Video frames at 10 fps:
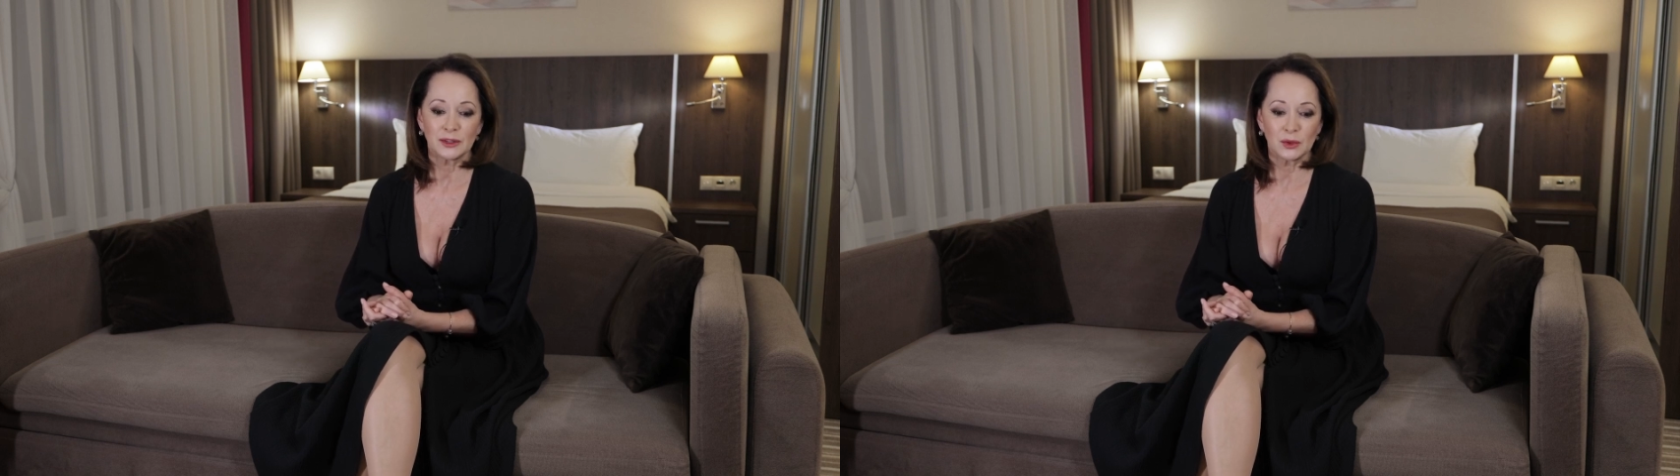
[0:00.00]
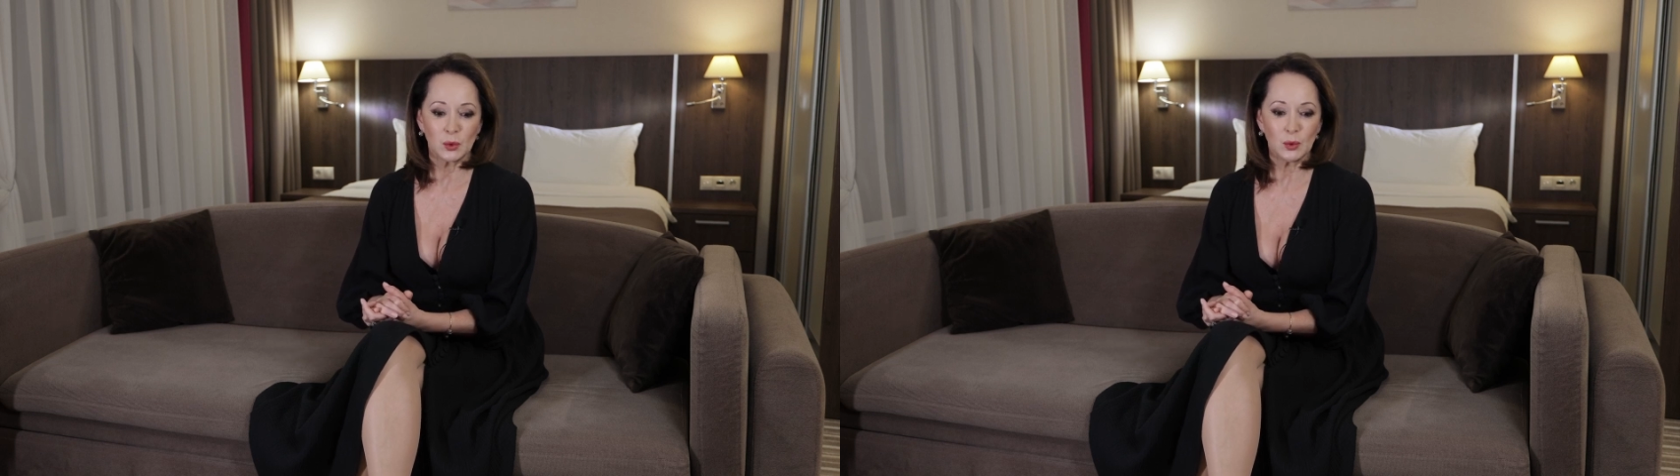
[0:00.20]

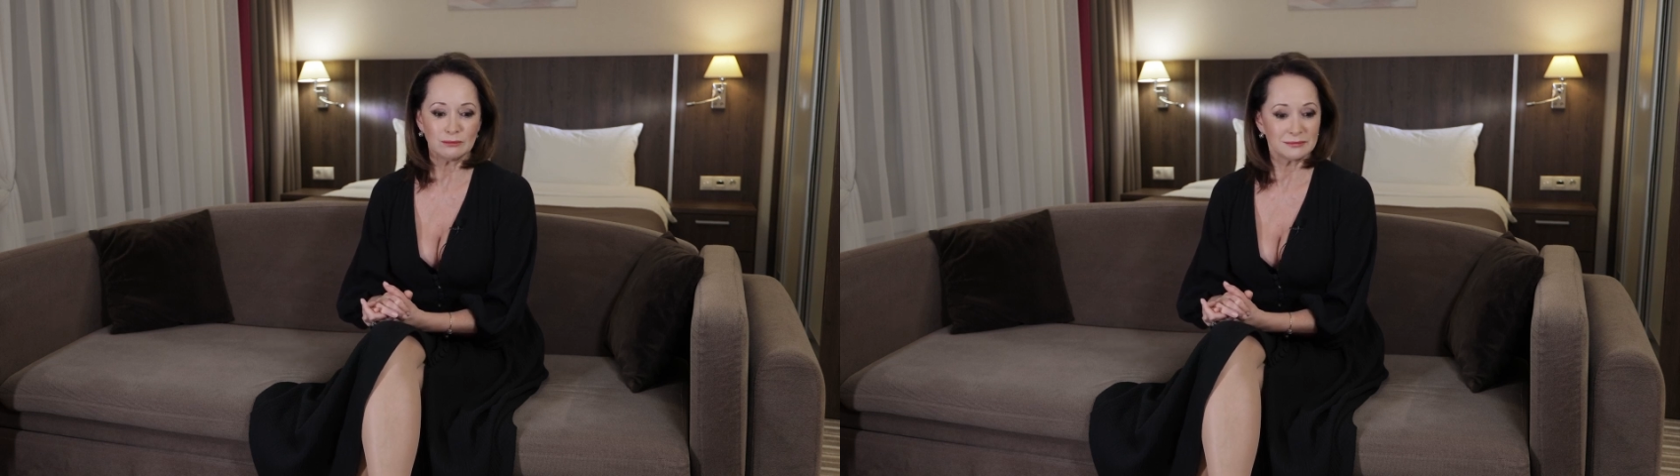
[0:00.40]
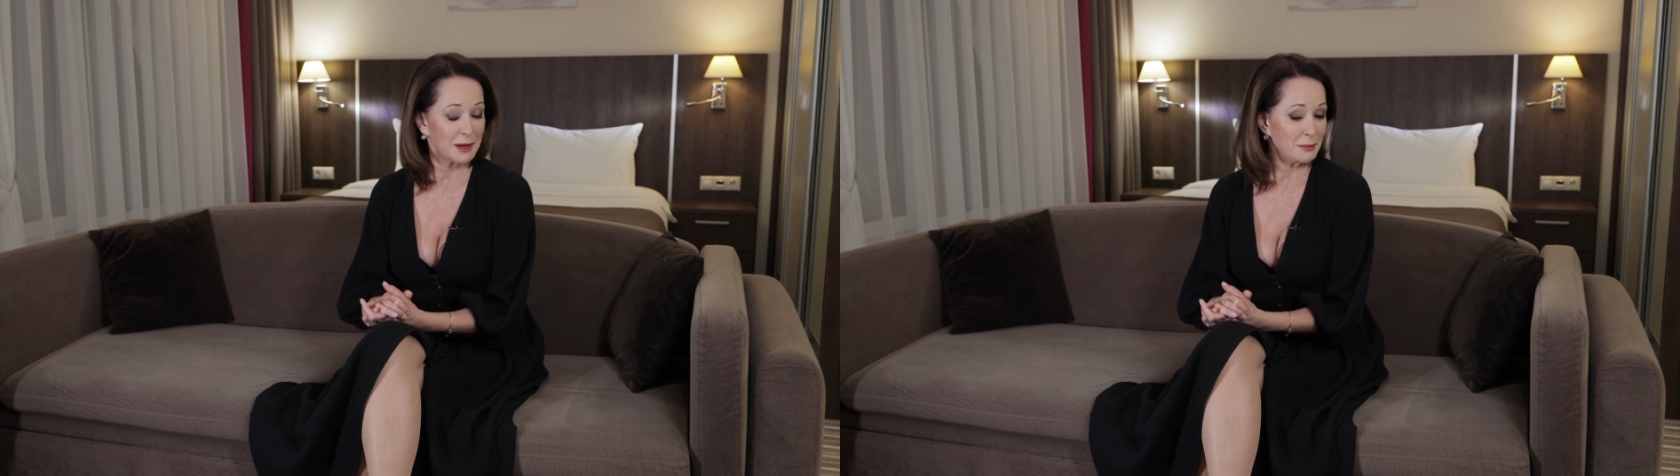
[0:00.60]

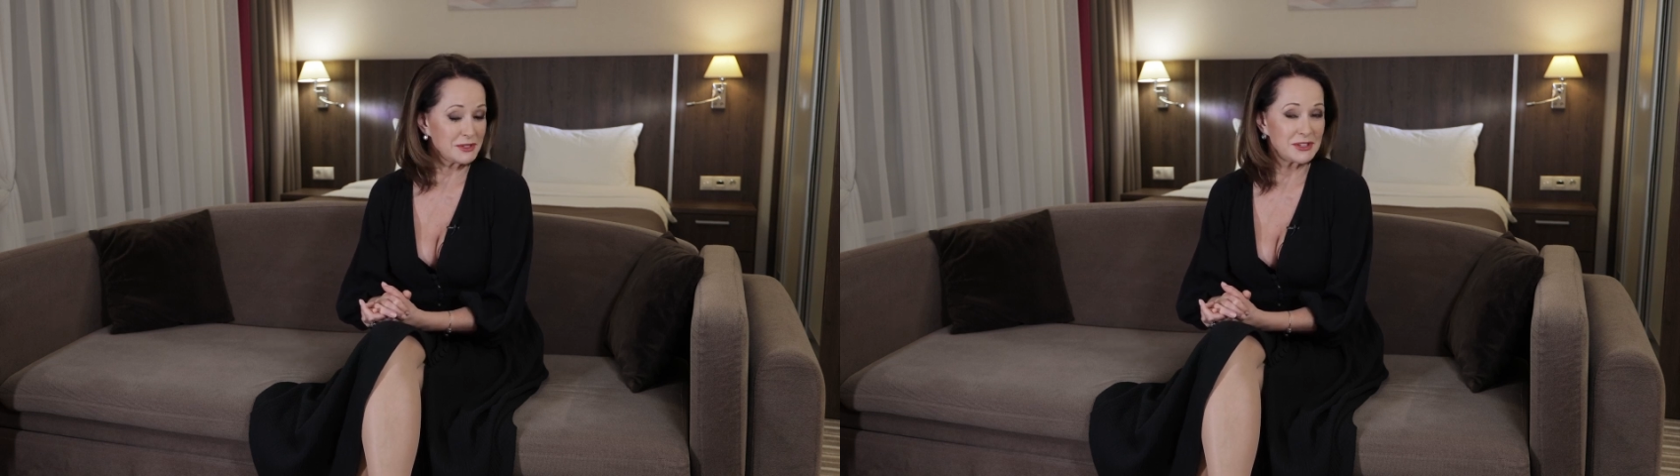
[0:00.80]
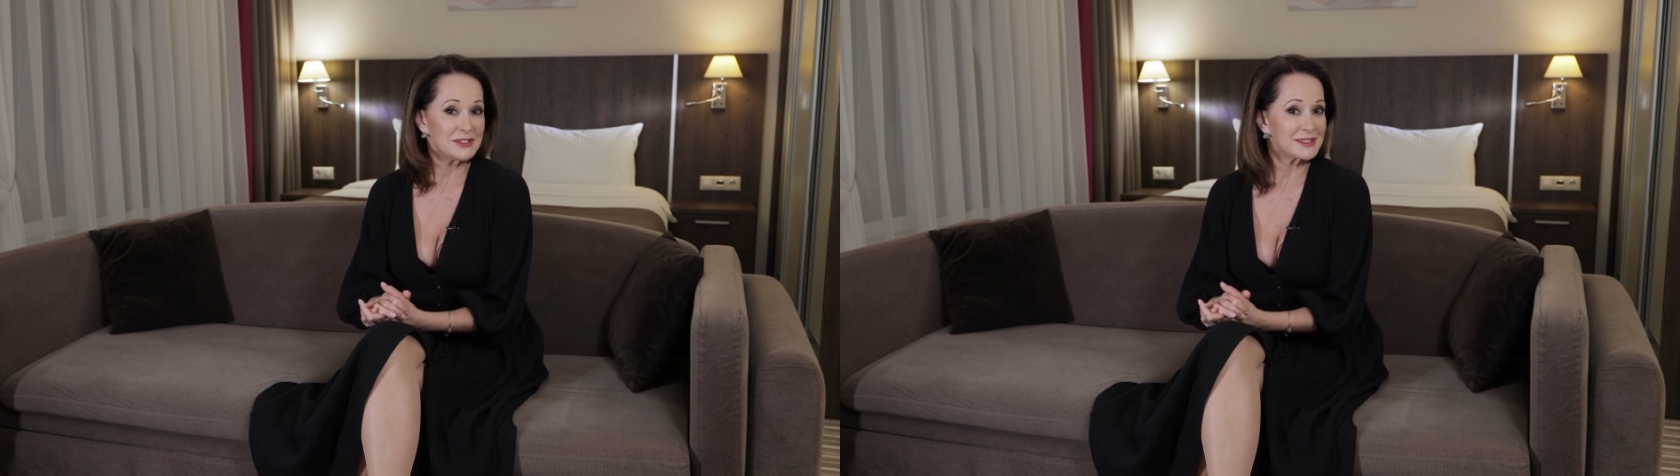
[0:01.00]
Ну, а
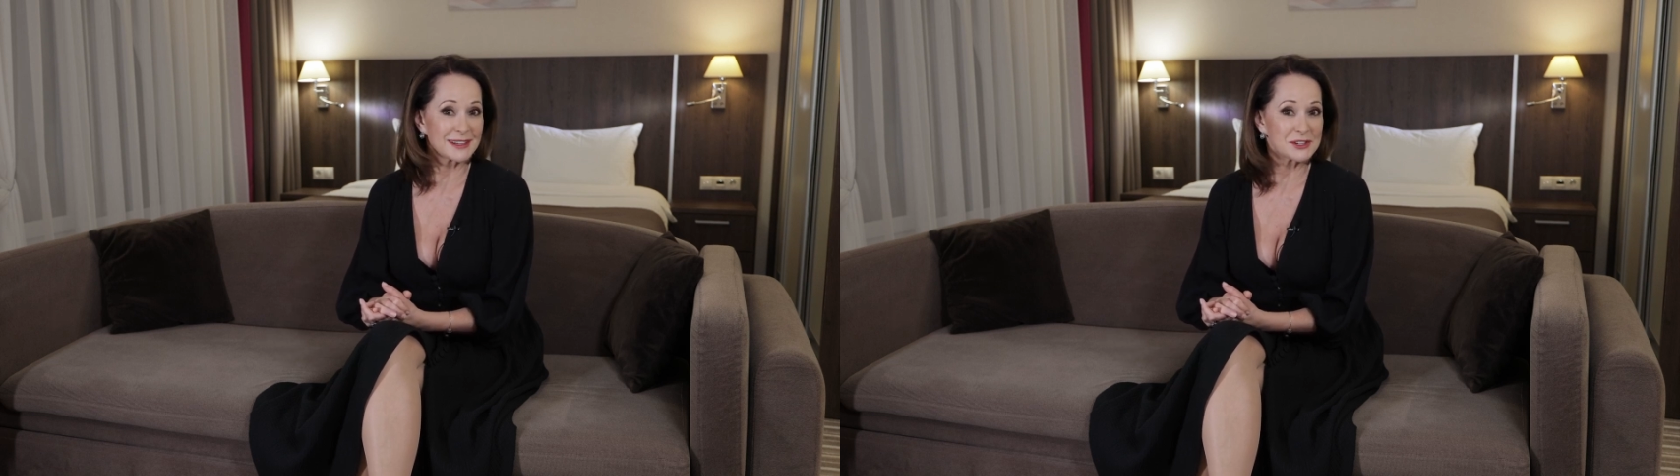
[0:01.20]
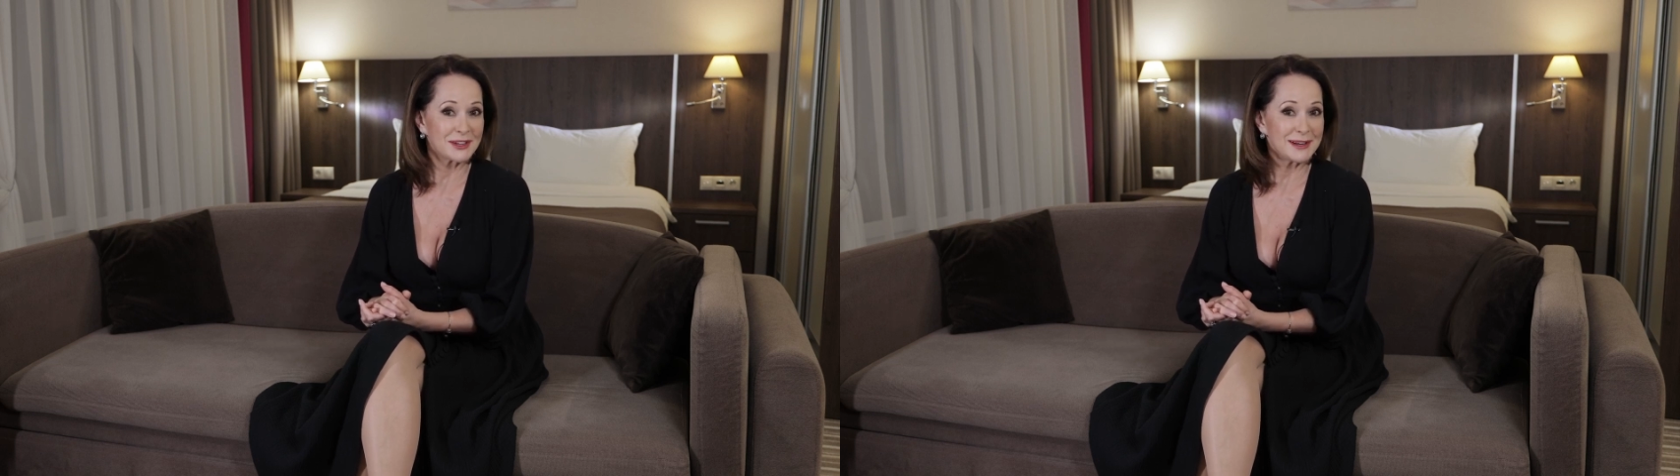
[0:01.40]
мы здесь
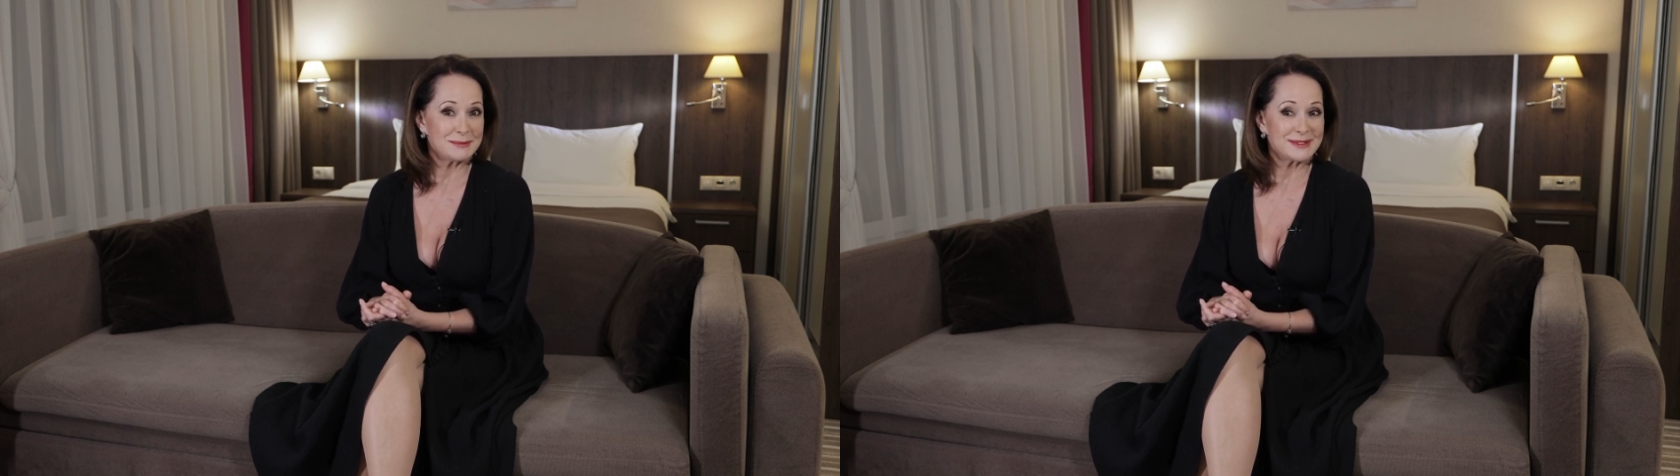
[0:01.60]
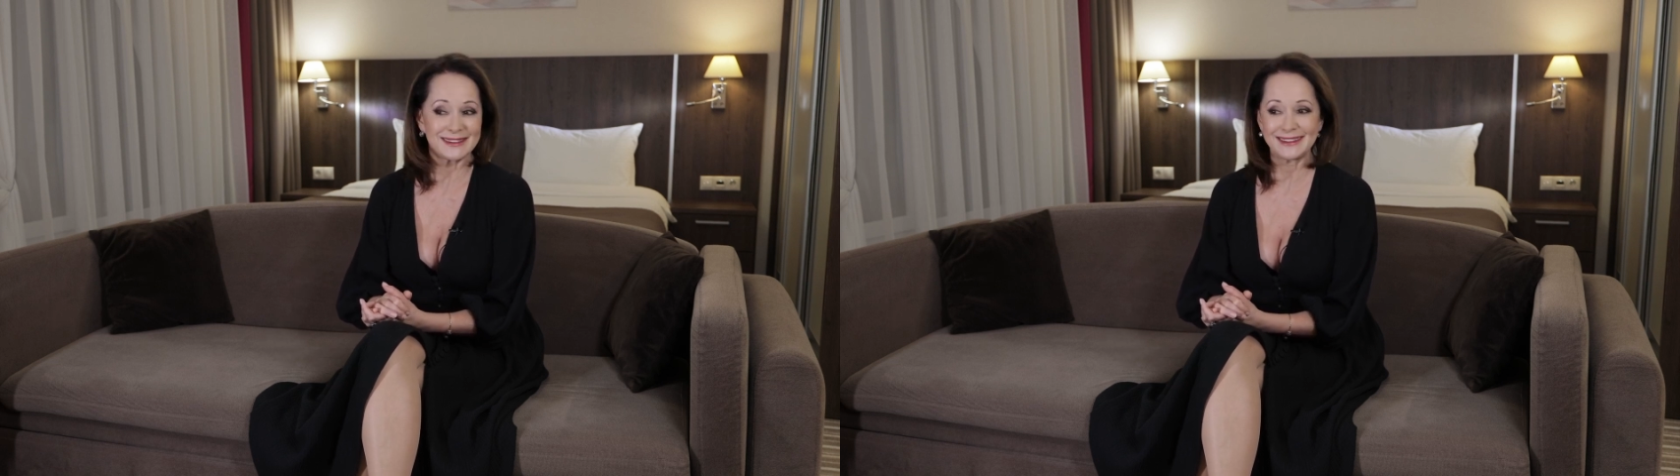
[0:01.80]
наслаждаемся